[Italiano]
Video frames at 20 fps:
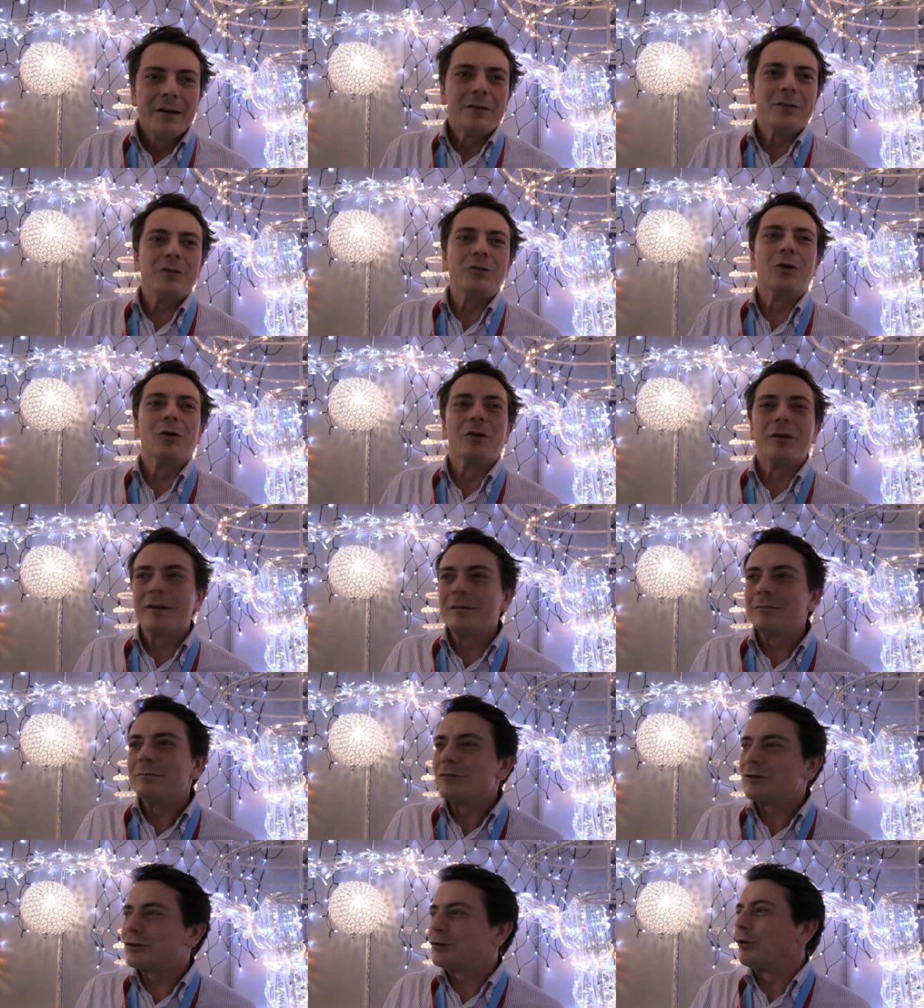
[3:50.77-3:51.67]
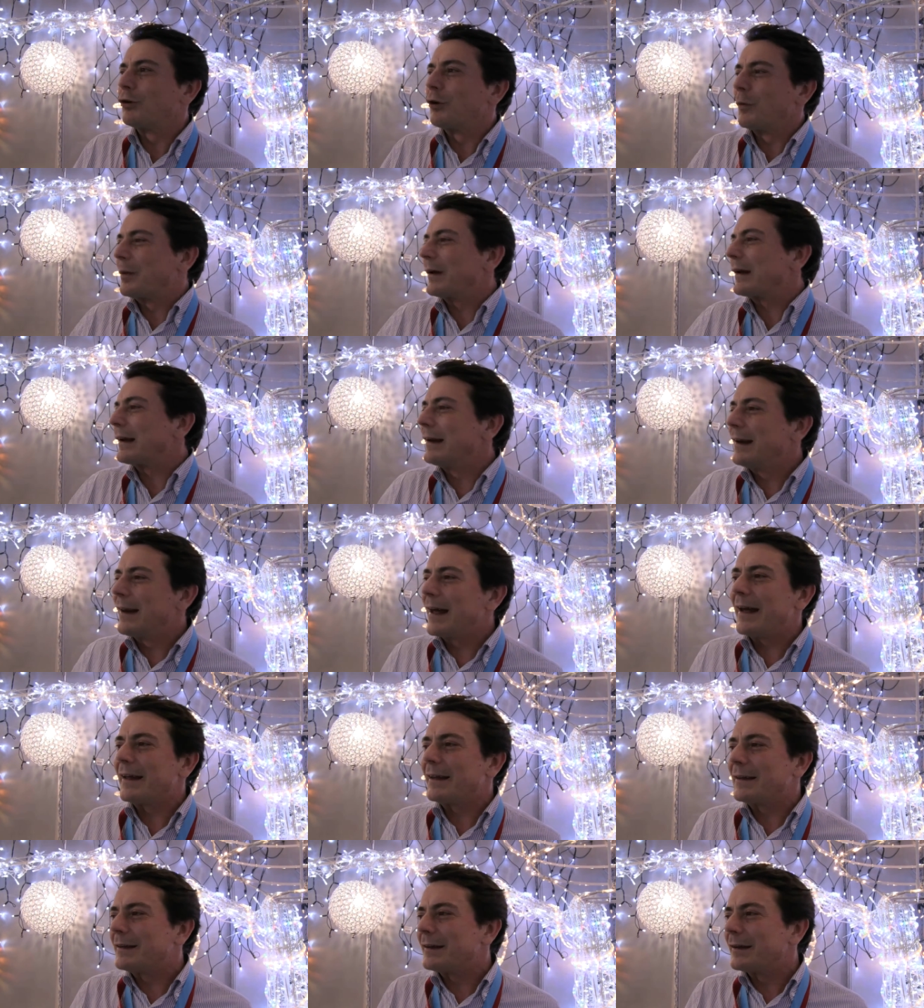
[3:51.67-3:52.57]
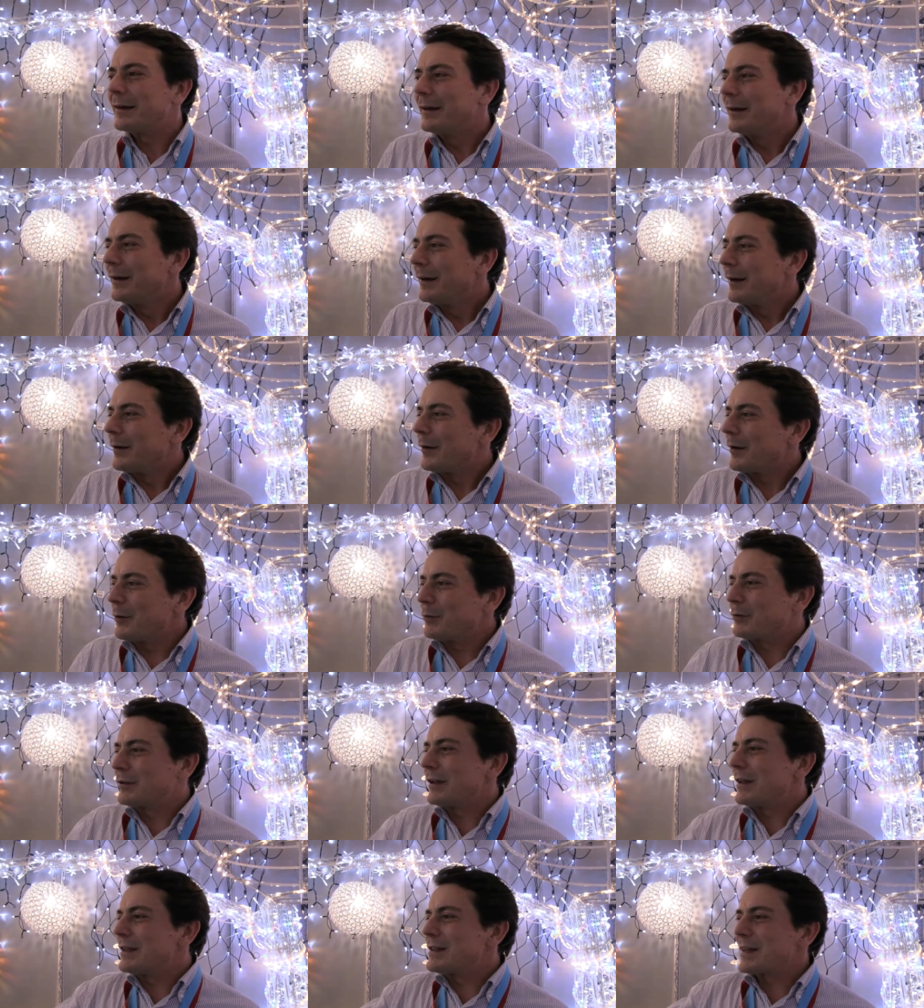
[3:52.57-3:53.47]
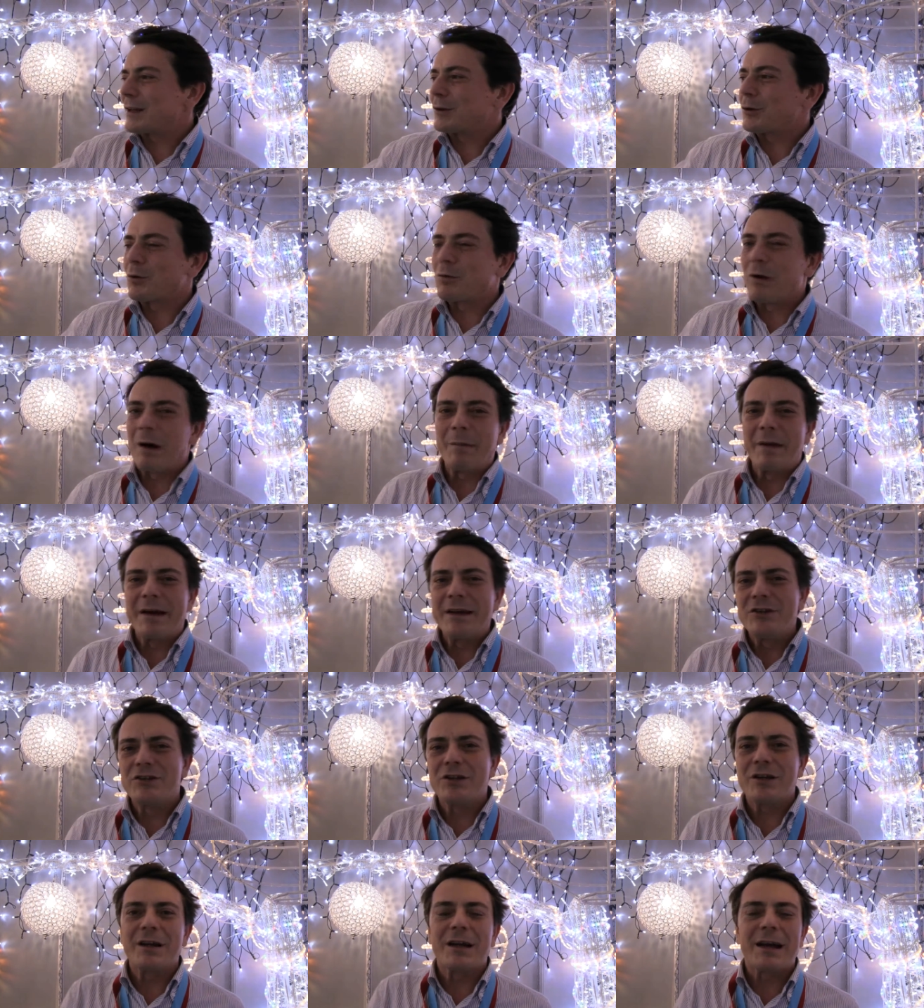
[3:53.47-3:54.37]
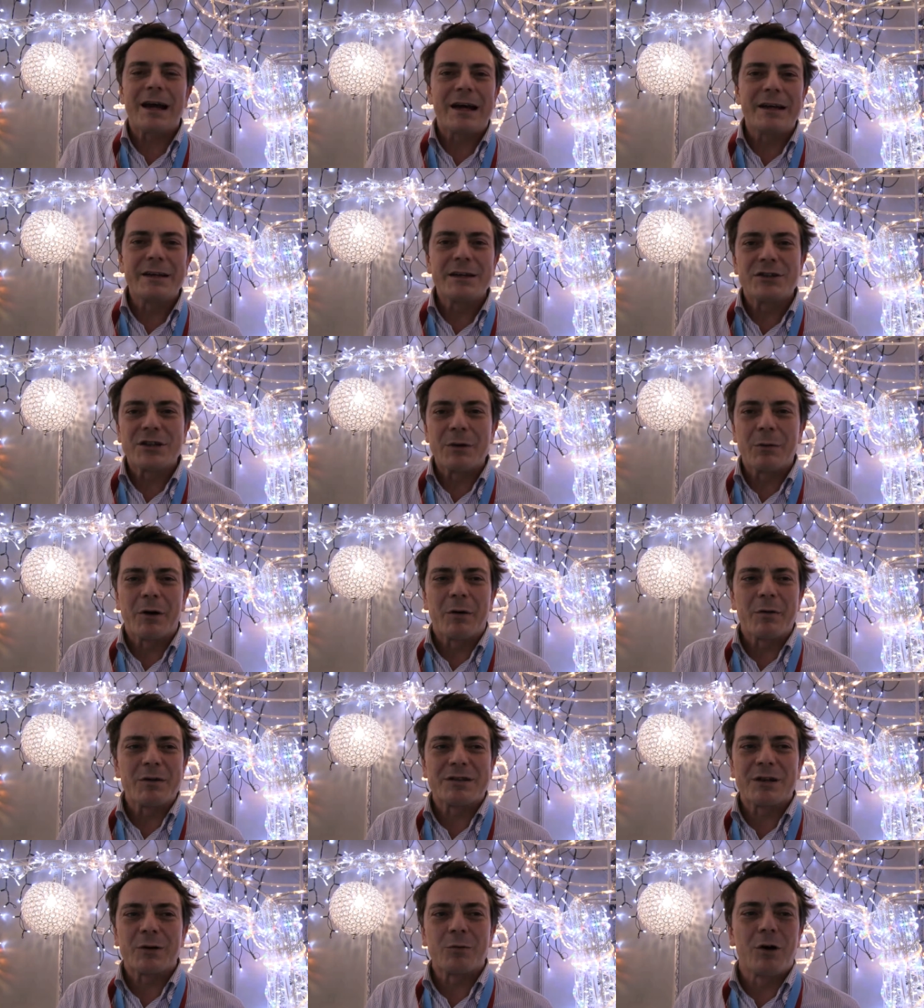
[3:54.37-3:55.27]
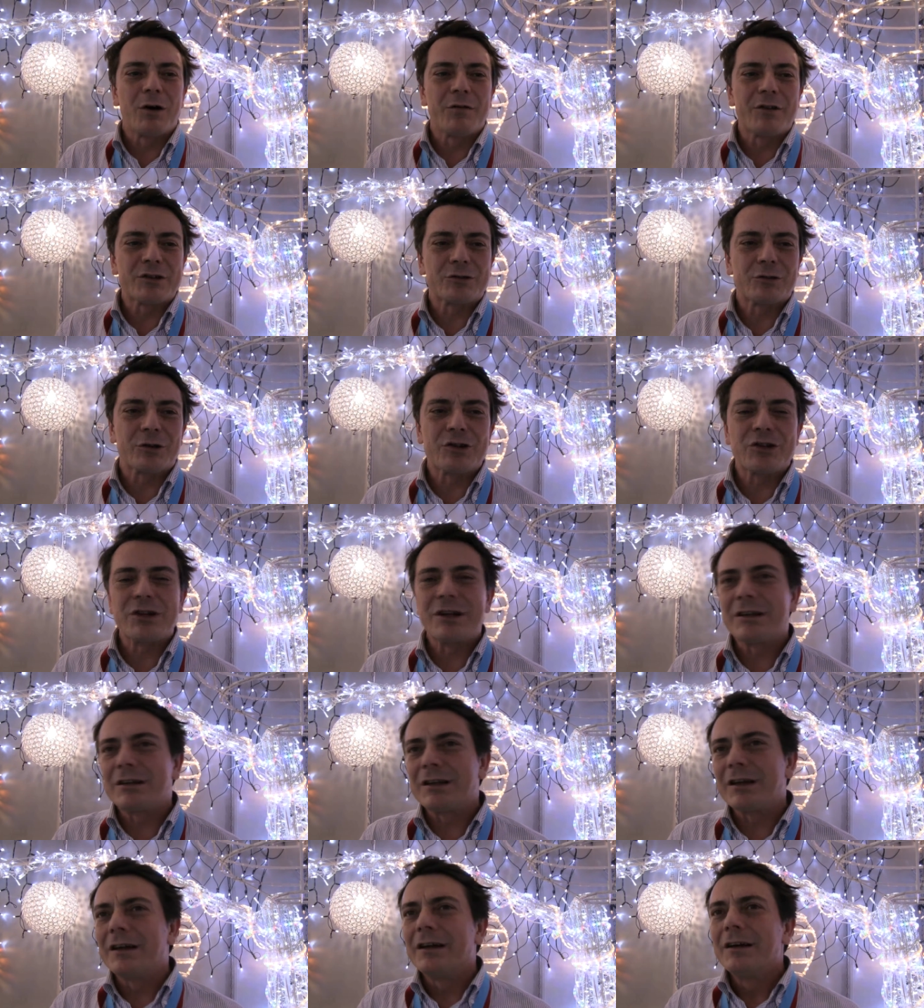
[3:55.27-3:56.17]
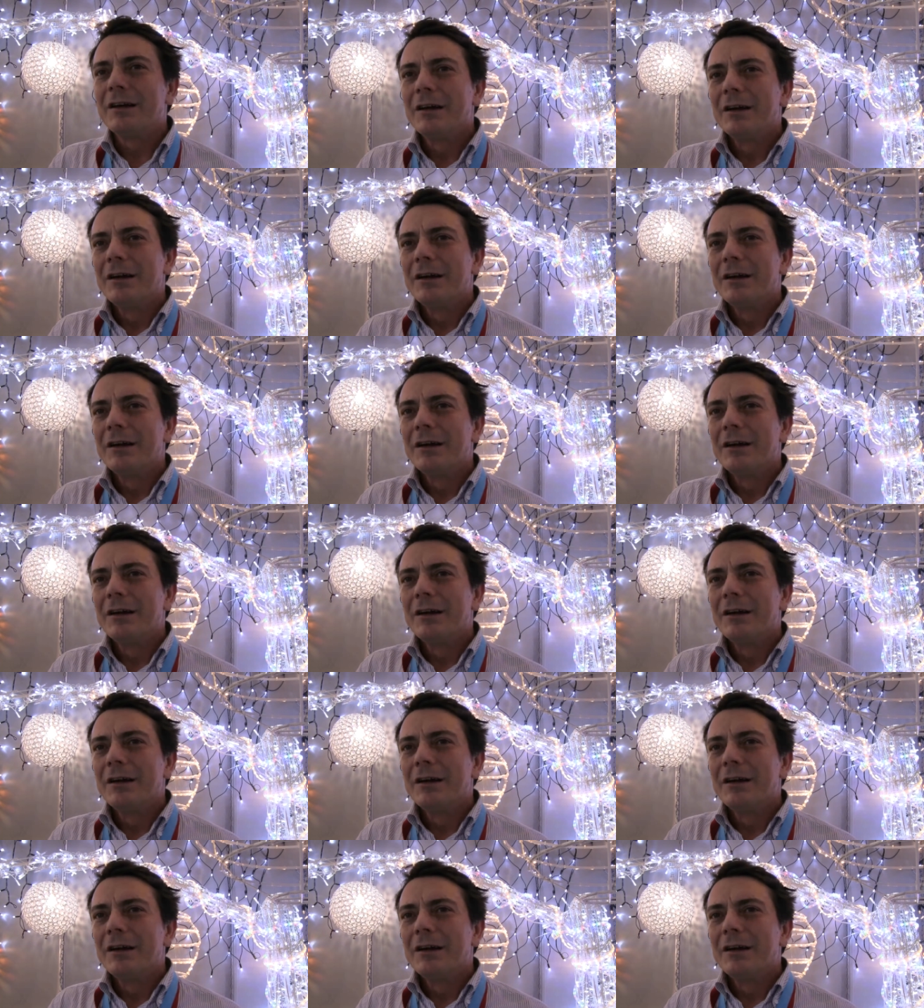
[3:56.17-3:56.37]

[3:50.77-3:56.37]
non solo per il LED utilizzato qua, ma in generale diciamo che questa nuova sorgente